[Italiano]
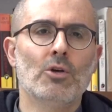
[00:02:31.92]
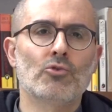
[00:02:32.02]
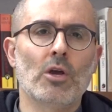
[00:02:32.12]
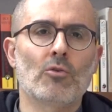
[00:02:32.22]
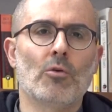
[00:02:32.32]

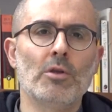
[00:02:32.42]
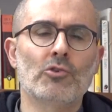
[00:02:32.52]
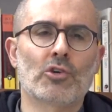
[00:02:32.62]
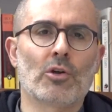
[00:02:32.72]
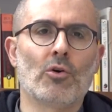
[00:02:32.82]
cioè
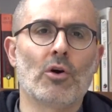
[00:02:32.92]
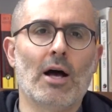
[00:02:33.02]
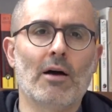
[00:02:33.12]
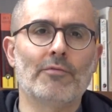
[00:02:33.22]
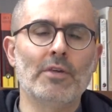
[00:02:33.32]

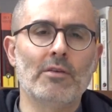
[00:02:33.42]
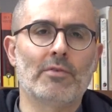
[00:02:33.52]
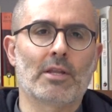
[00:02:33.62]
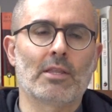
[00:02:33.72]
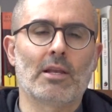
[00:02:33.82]
incominciano a
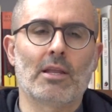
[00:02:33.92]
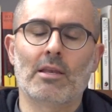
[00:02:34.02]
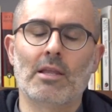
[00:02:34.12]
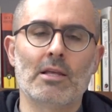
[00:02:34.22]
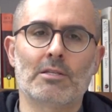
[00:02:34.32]
vivere nel,
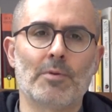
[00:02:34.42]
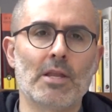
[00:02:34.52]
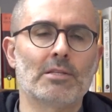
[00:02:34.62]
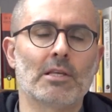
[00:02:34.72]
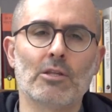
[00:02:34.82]
nelle
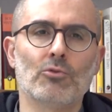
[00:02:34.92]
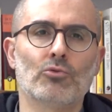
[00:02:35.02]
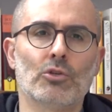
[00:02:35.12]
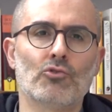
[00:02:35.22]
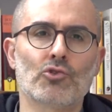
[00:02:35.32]
di
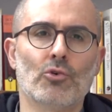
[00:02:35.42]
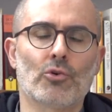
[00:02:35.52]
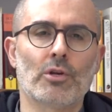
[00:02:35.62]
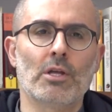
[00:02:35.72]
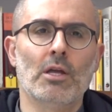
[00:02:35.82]
tutti i
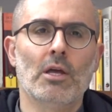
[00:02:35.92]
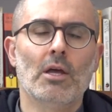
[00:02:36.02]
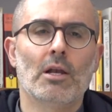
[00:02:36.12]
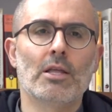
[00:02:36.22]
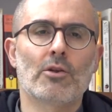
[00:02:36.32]
giorni
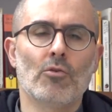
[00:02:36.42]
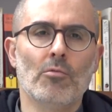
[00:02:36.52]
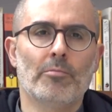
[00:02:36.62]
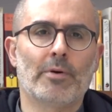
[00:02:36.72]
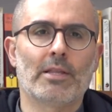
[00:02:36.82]

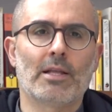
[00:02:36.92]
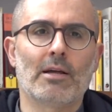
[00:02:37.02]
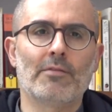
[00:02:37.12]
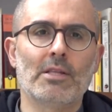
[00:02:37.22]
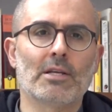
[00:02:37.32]
l'irrompere
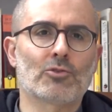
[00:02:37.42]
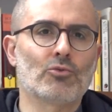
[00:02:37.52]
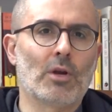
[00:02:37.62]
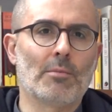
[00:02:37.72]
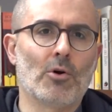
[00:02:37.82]
della vita
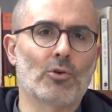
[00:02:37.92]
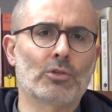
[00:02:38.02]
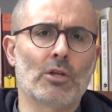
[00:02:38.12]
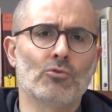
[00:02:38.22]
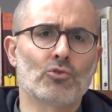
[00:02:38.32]
sulla
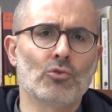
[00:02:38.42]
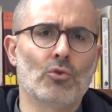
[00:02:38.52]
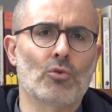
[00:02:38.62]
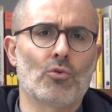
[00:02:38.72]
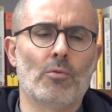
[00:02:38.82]
morte, non
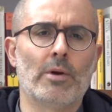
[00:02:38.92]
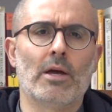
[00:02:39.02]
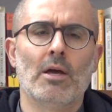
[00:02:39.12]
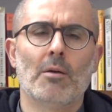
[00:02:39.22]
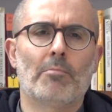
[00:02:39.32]
solo
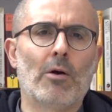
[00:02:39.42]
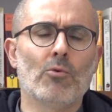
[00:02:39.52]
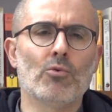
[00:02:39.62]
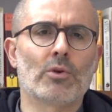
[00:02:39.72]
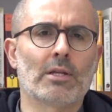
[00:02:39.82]
come
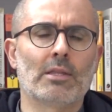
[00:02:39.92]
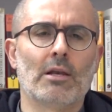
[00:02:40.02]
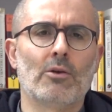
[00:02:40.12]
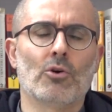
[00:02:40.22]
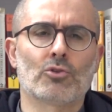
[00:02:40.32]
paura
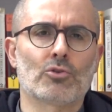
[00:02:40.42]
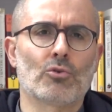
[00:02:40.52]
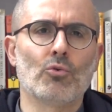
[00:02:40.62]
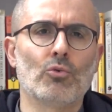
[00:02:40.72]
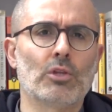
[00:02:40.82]
del
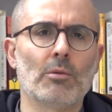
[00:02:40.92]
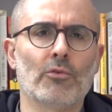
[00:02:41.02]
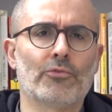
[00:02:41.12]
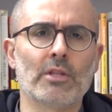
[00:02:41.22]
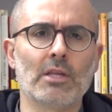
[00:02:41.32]
nostro
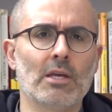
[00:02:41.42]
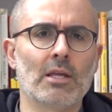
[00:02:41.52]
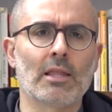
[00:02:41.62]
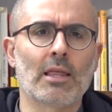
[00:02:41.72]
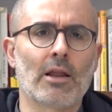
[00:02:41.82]
ultimo
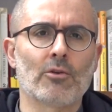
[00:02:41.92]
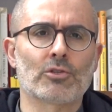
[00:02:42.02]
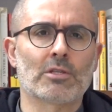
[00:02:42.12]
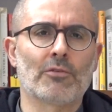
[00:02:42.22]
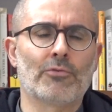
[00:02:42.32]
finire, della
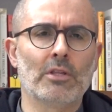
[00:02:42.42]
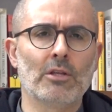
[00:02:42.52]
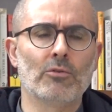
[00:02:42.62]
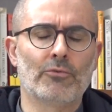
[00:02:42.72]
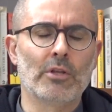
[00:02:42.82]
nostra
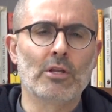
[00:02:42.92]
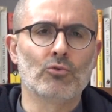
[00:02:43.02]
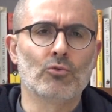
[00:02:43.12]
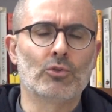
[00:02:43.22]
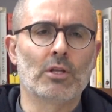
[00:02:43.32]

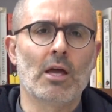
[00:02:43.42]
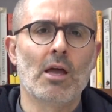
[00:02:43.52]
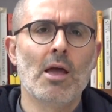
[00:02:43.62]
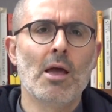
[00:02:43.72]
finitudine,